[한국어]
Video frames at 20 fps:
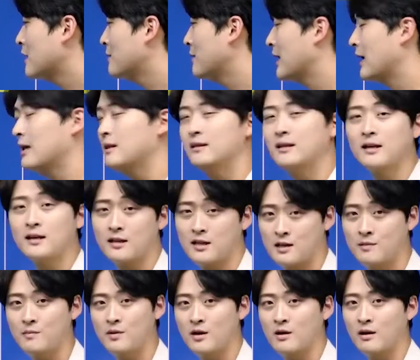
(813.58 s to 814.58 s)
이름이
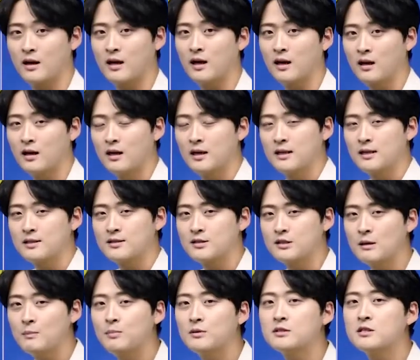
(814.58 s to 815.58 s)
한나킴이에요. 아까
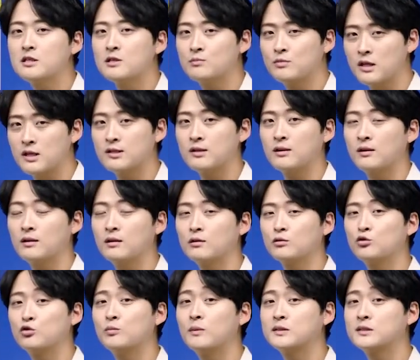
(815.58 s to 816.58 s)
첫 번째 질문에서
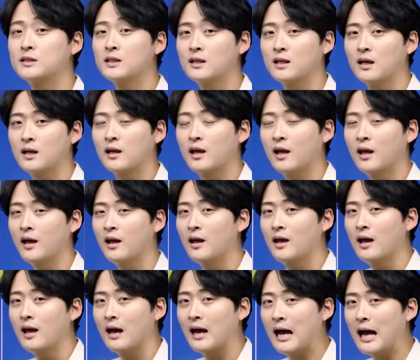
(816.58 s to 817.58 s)
두 번째 단락에
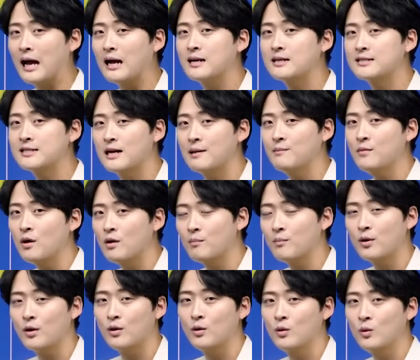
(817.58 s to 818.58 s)

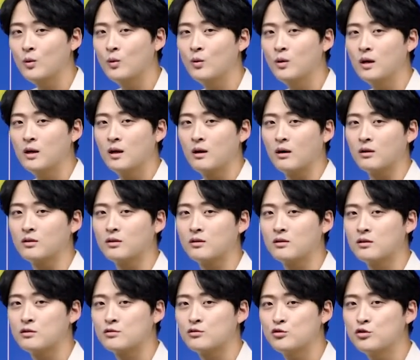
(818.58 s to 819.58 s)
강사명별로 어떤
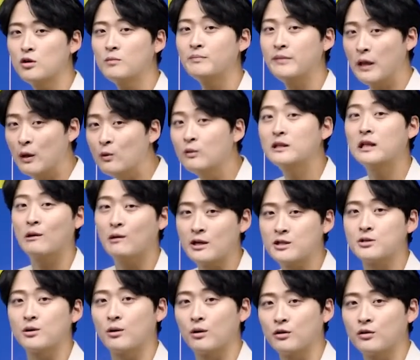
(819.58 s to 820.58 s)
그런 수업 내용 나와
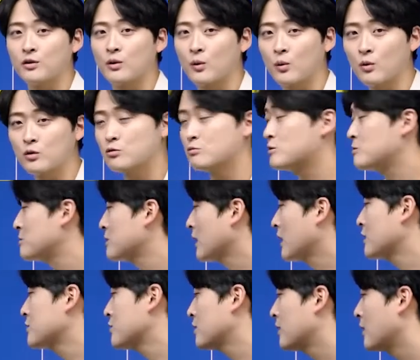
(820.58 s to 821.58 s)
있었거든요. 그거 좀
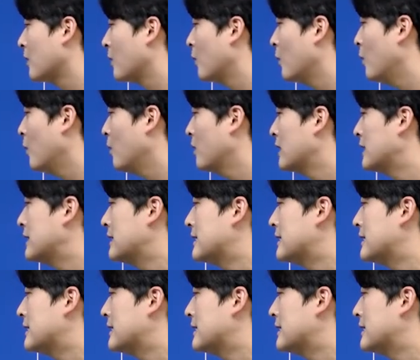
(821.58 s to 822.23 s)
짐작하셔야 되고